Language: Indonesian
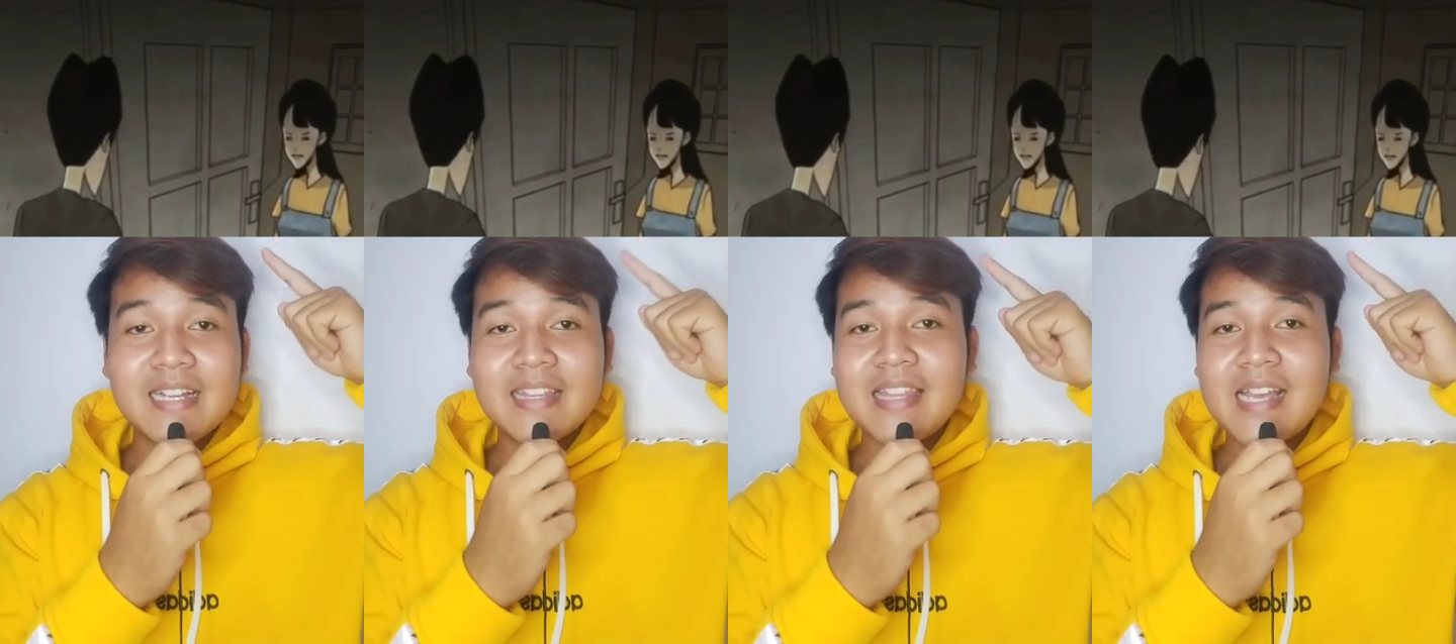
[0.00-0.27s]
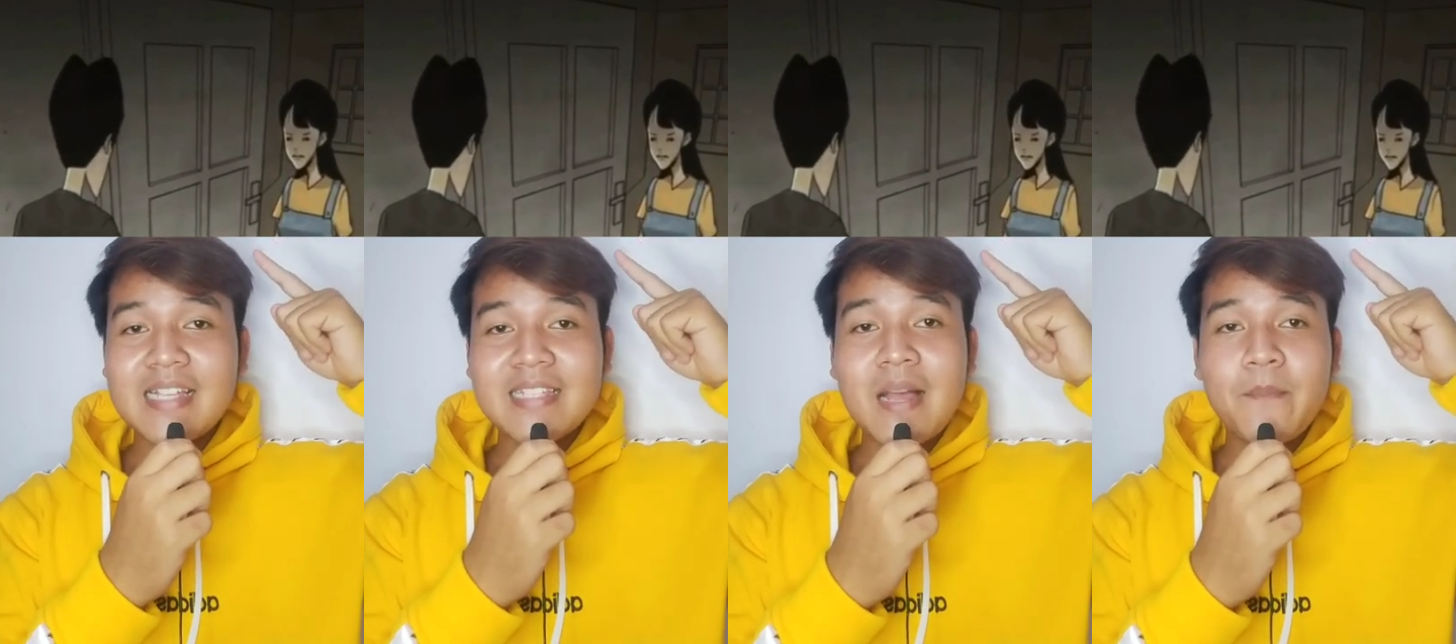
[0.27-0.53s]

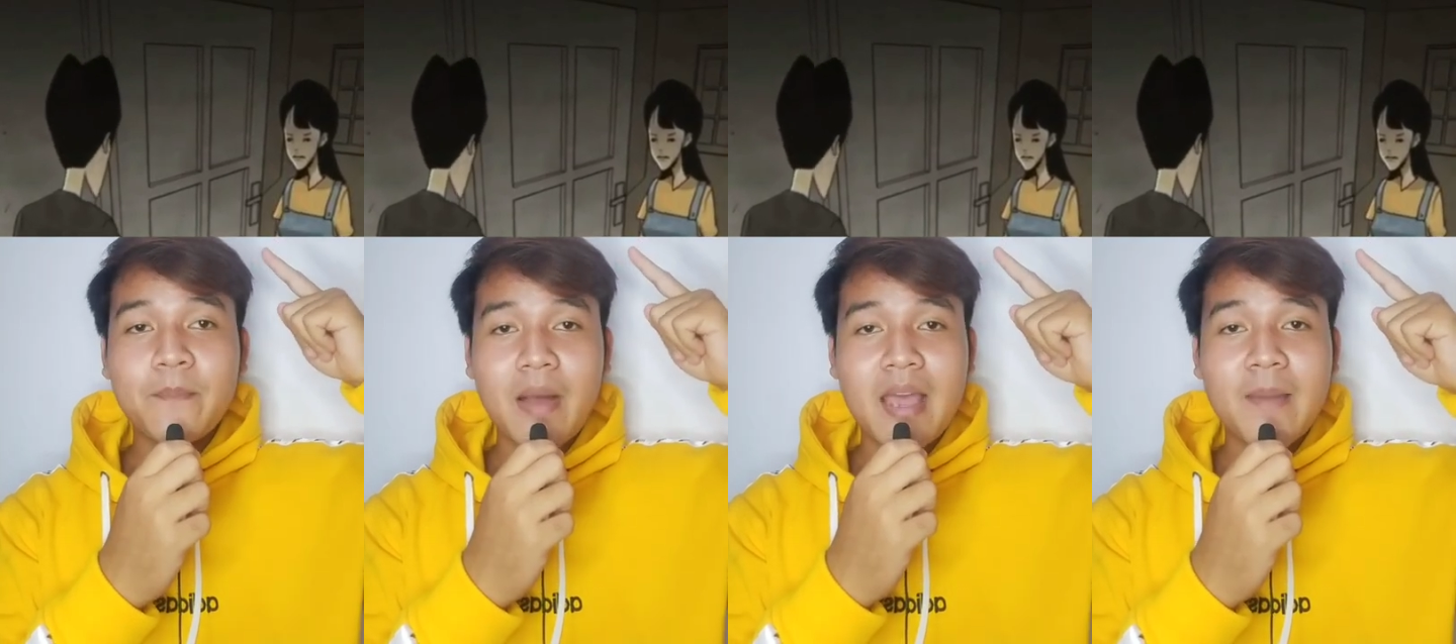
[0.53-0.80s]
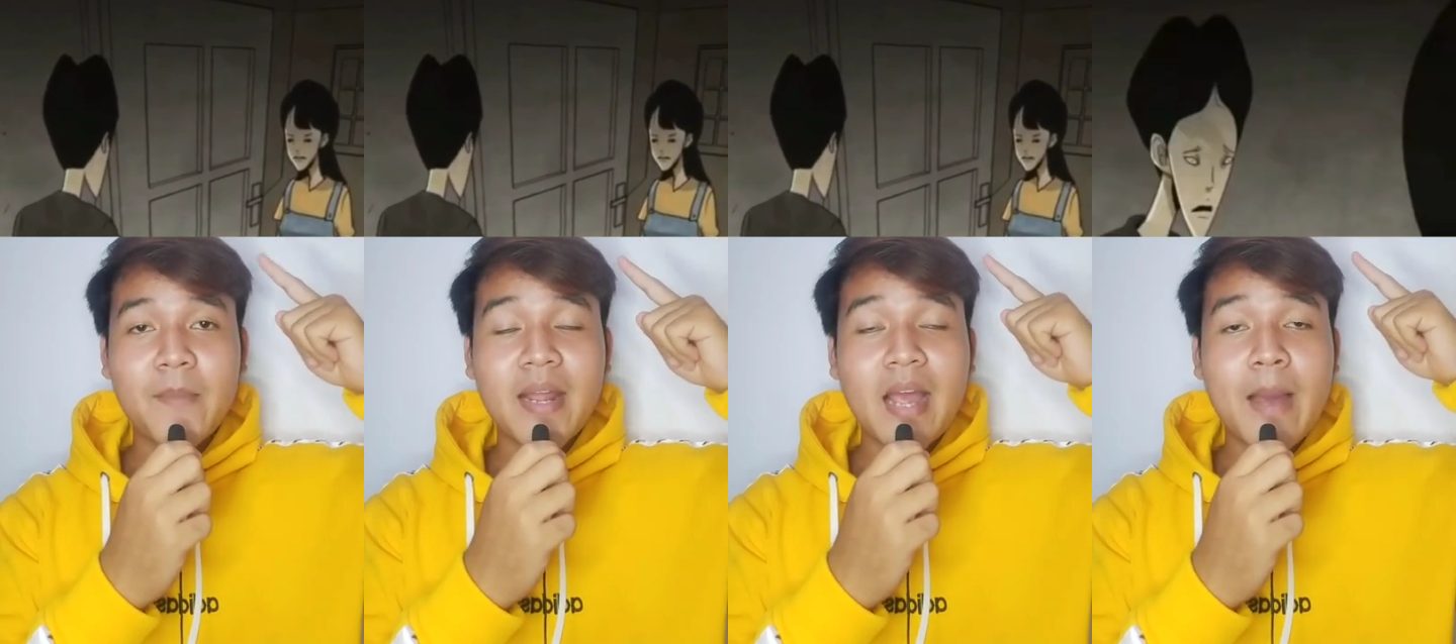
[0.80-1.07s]
Ketika
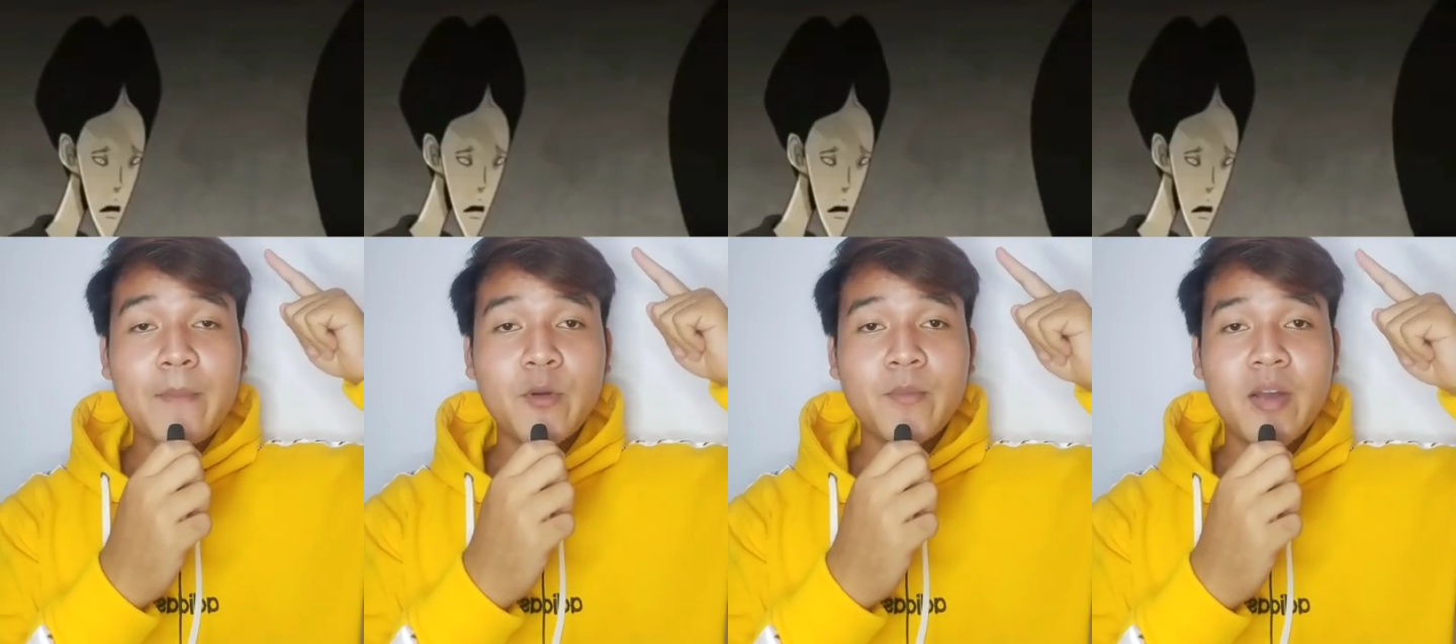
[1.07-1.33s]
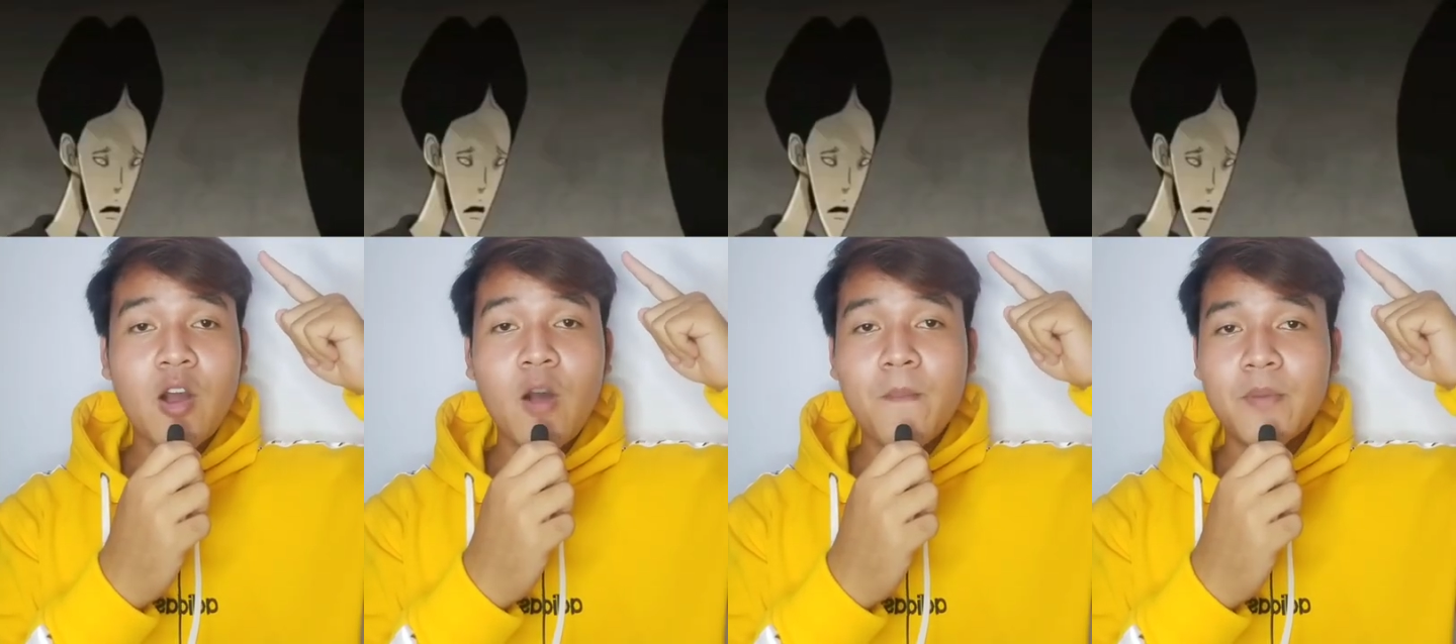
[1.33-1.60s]
sampai, mereka
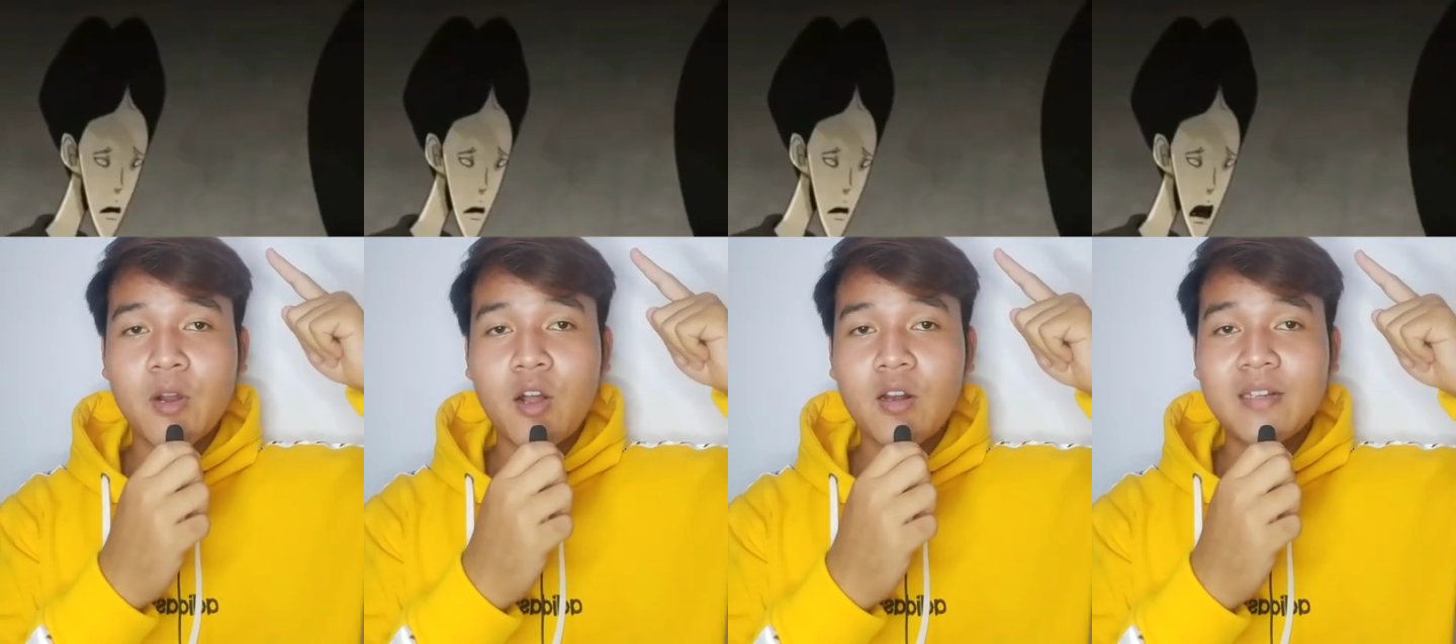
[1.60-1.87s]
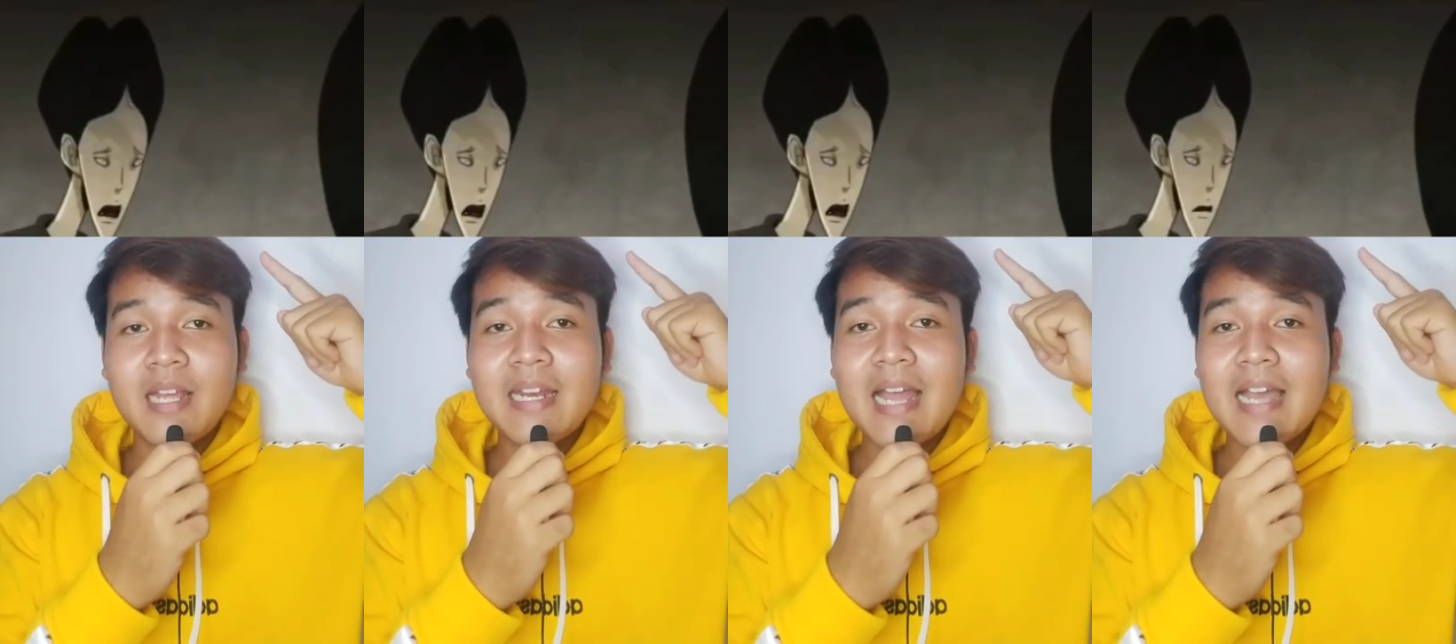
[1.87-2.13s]
pun
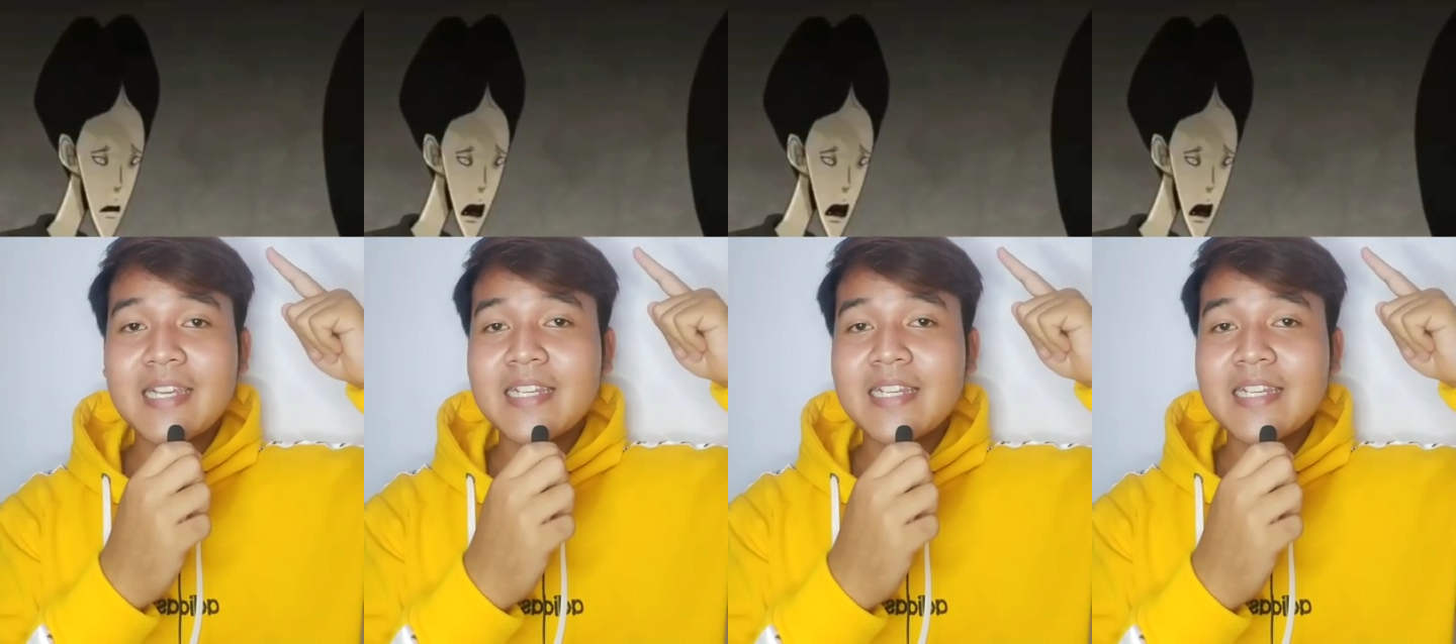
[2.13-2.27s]
mengobrol dan